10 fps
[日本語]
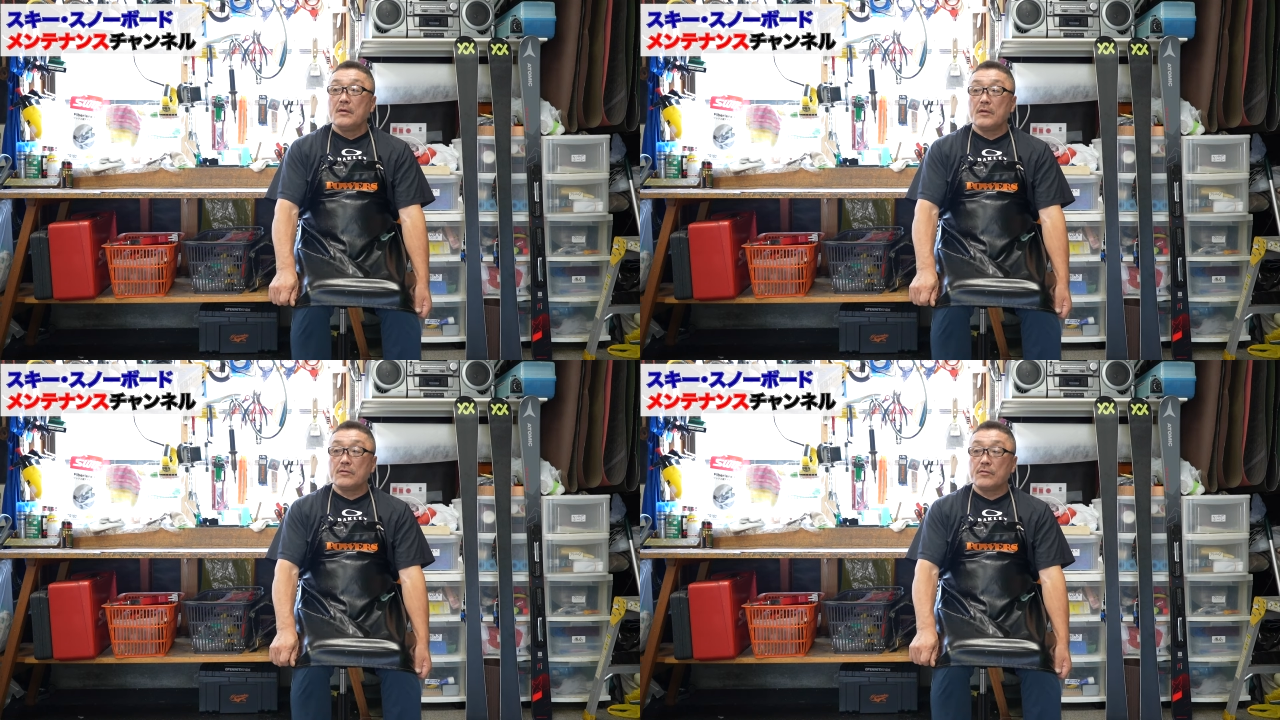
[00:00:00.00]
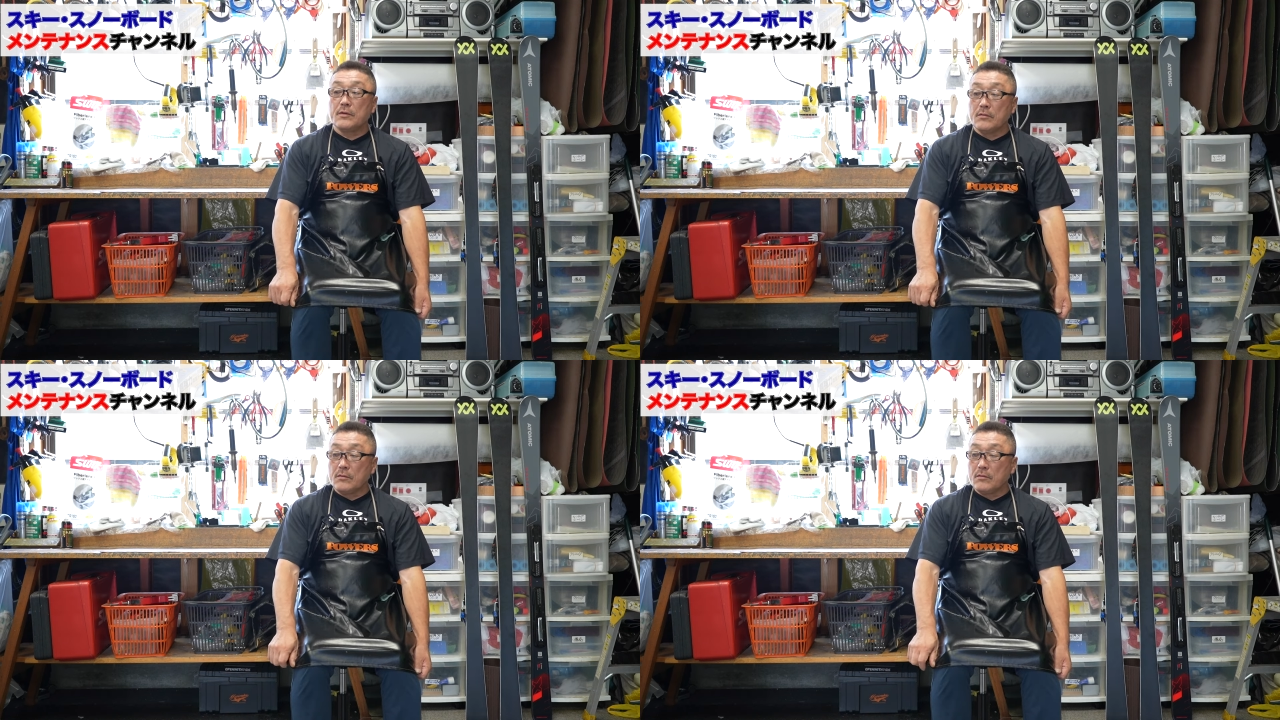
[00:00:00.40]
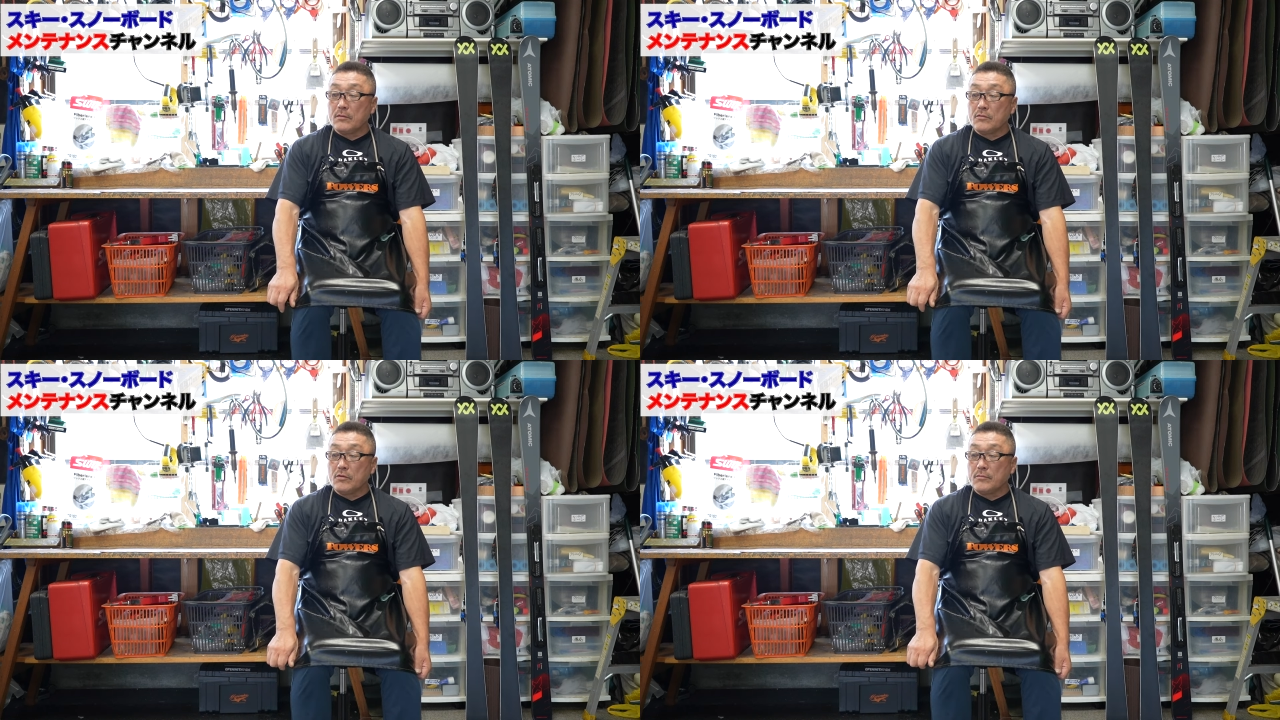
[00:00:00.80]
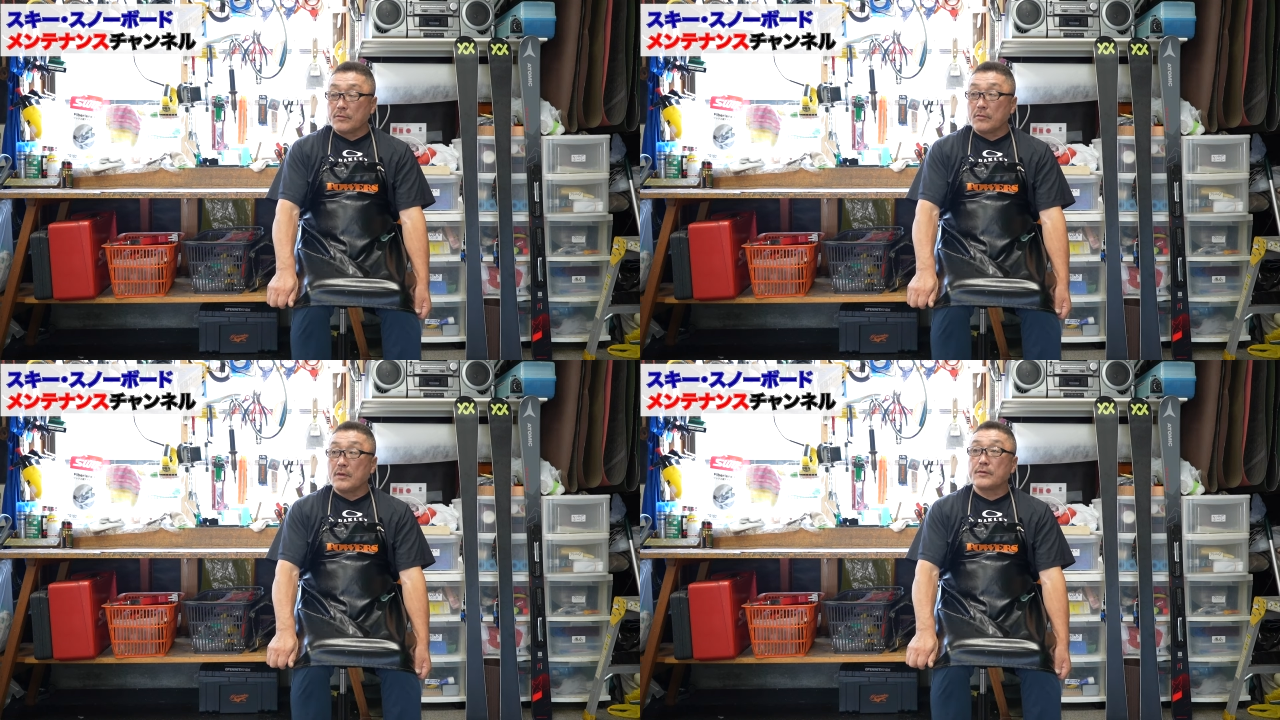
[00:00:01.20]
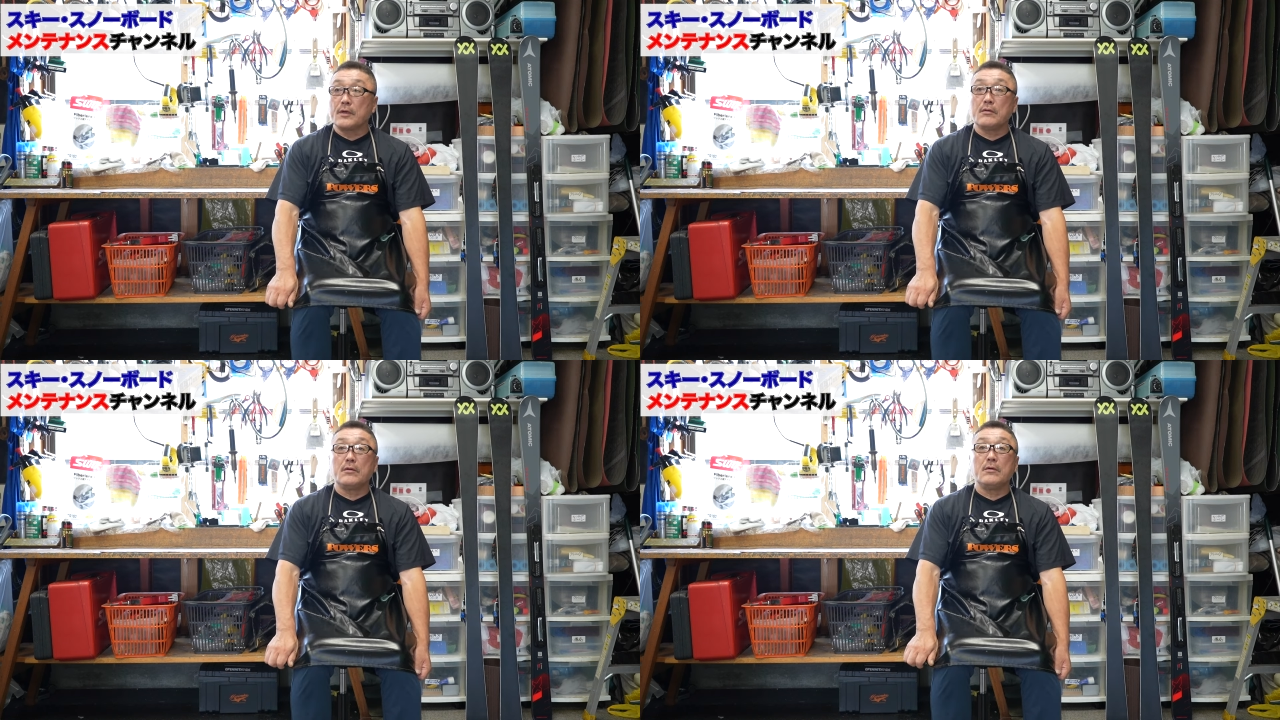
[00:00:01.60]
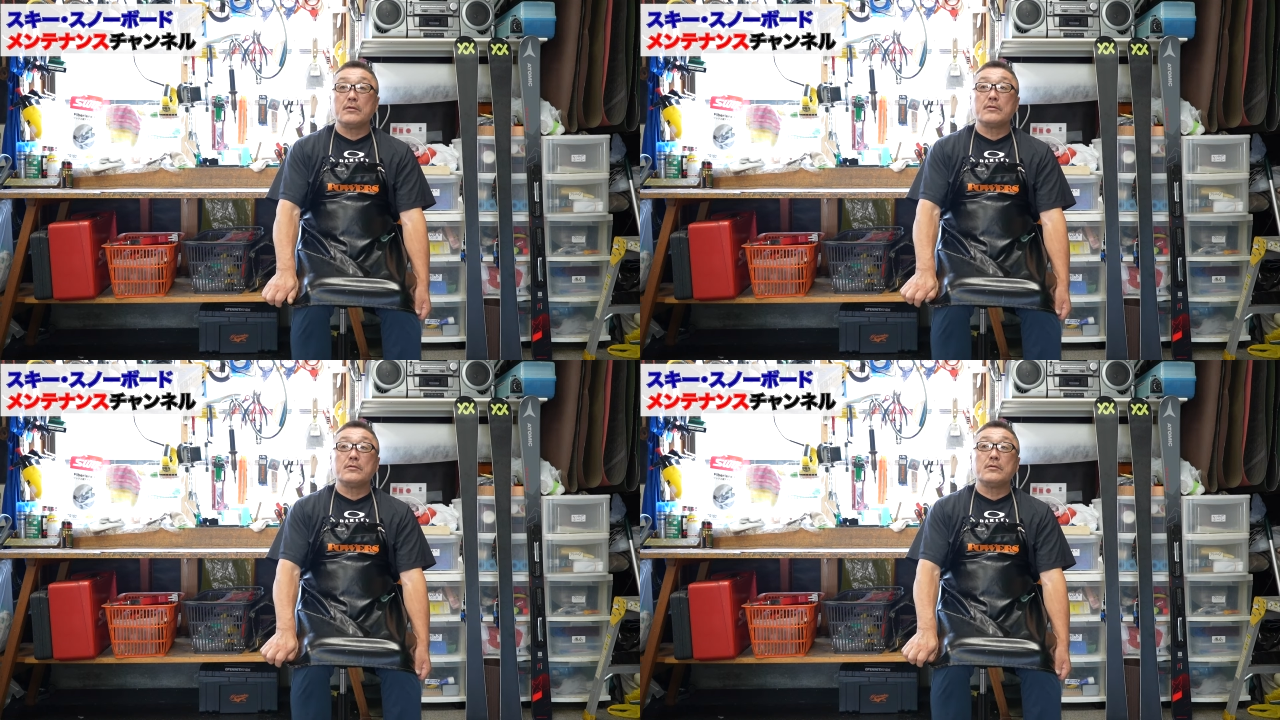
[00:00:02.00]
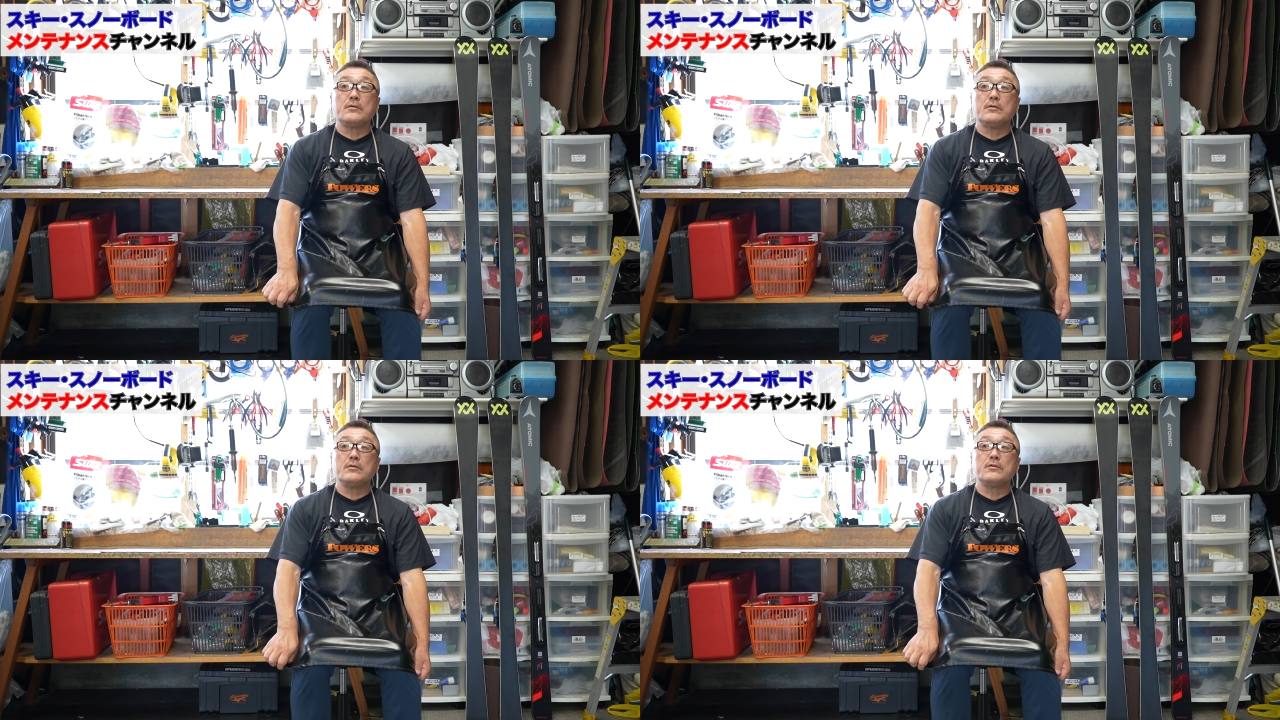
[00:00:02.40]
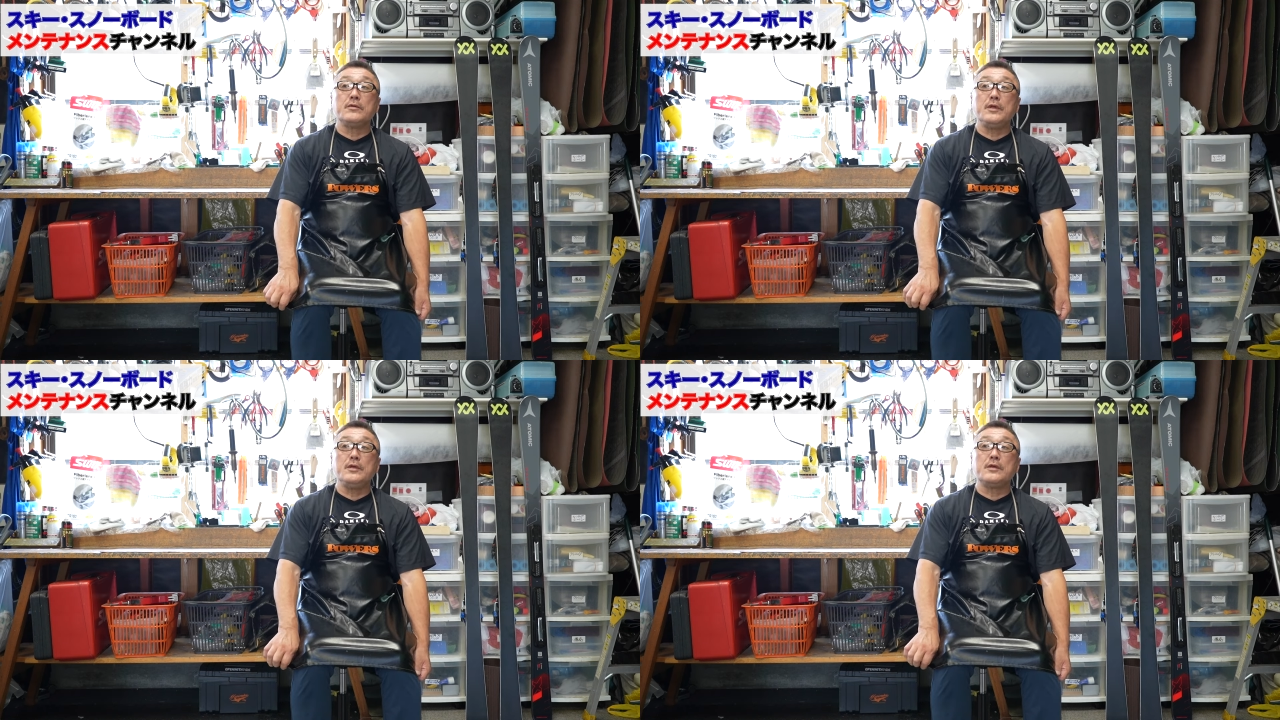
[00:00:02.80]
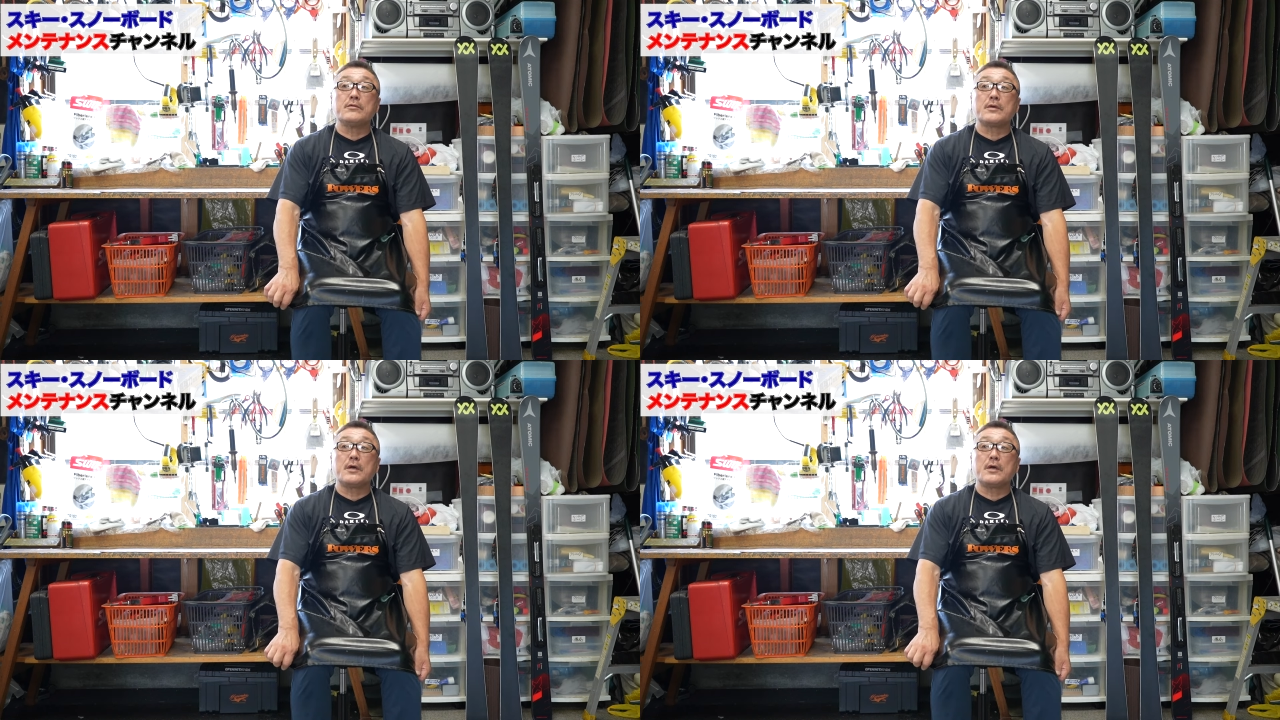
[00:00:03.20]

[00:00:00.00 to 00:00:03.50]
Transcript: あとそれと徒歩もそうなんですけどそのクリーニング